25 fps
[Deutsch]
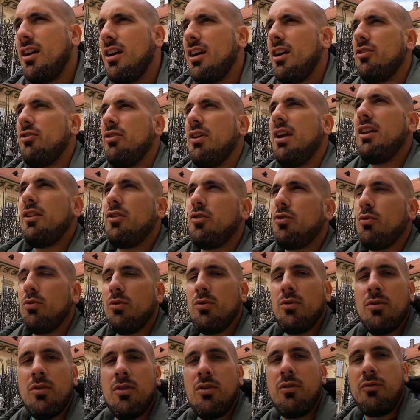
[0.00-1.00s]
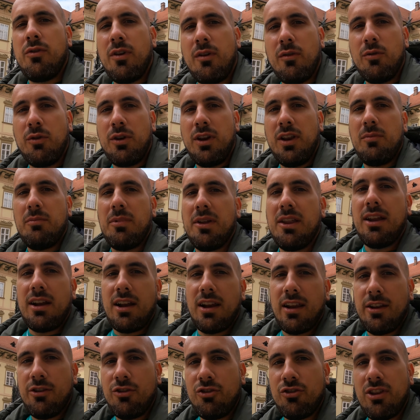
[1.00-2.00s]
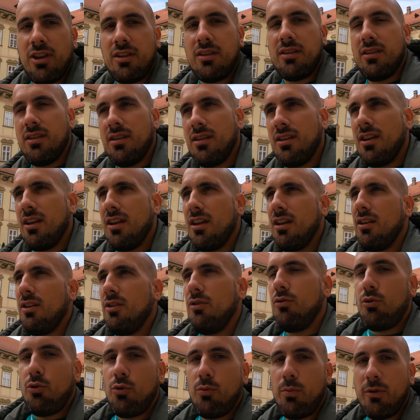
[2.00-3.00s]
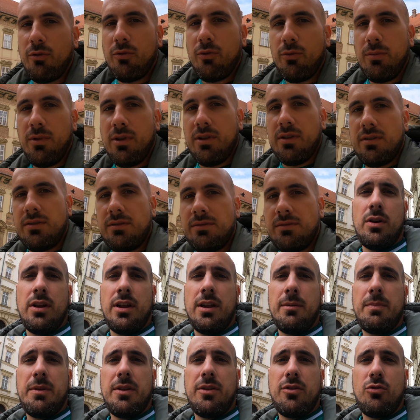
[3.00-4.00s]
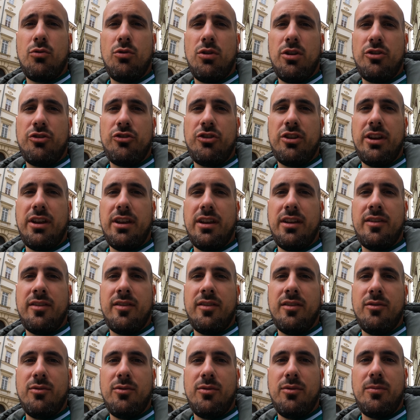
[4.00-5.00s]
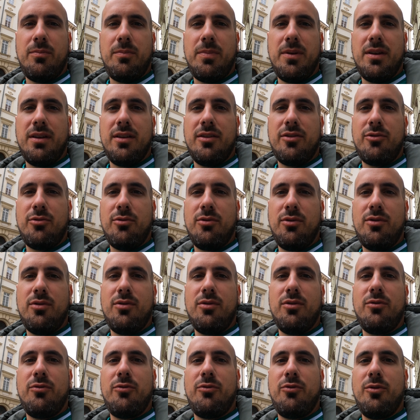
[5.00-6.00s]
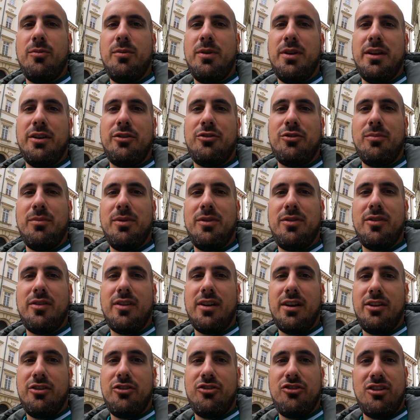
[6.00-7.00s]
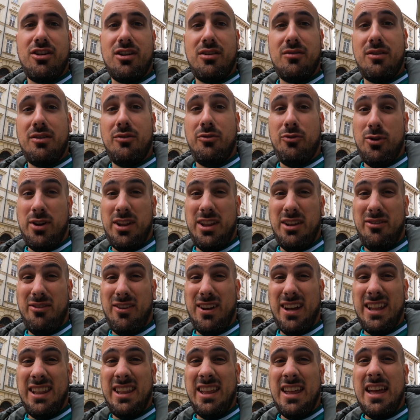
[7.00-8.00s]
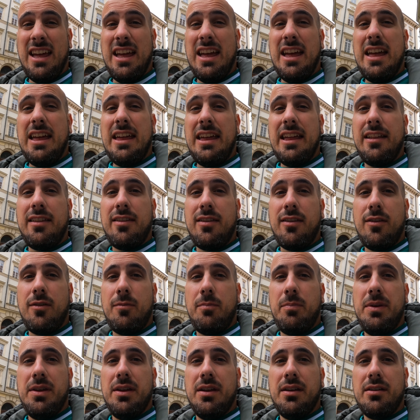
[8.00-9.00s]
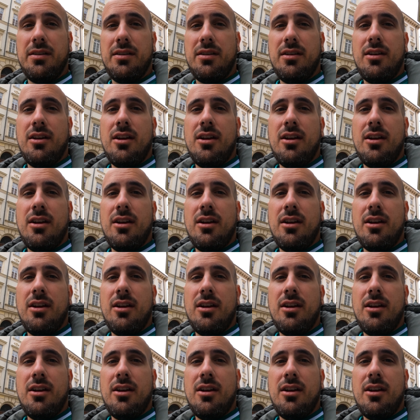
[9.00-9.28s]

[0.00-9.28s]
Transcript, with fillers: Also echt so ein Favorit bei den kleinen Städten in Europa von mir. Ich habe jetzt Gulasch gegessen und Bier getrunken und fühle mich jetzt schon ein bisschen angeschlagen, weil vorher der Wein, jetzt das Bier.